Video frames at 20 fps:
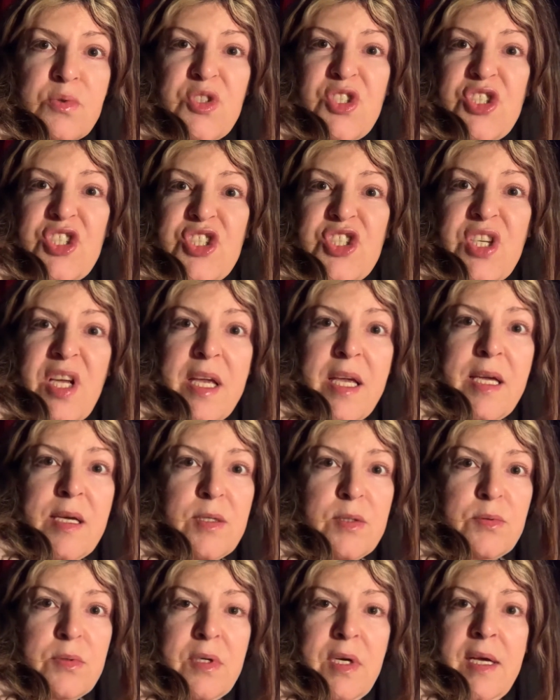
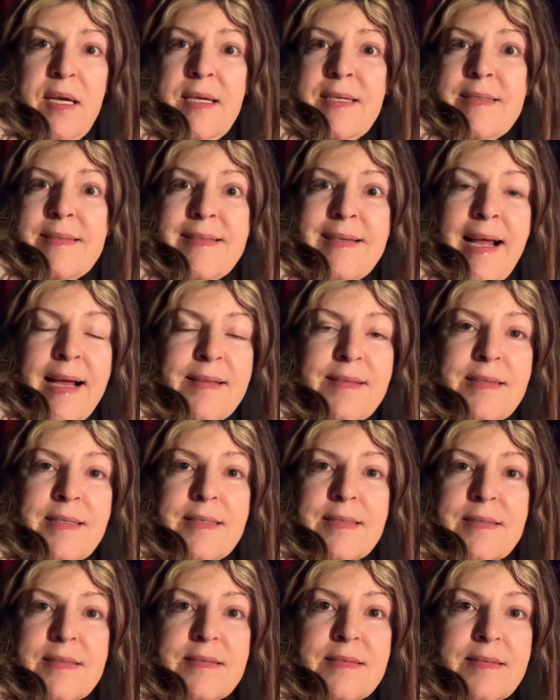cheiro,
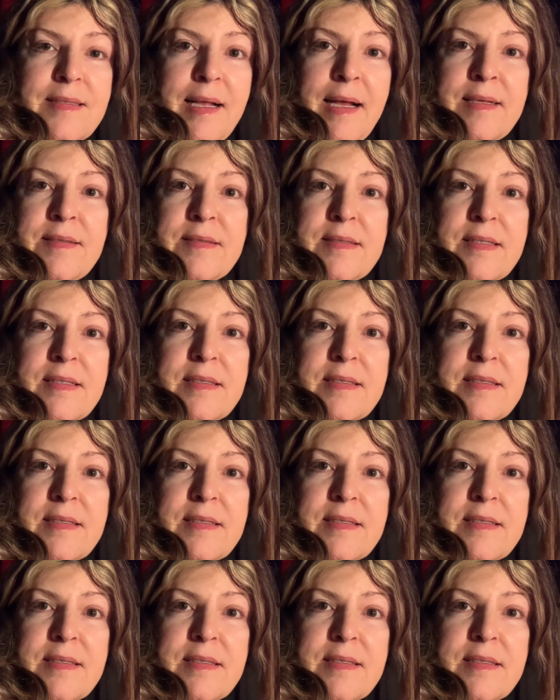Nada, nada.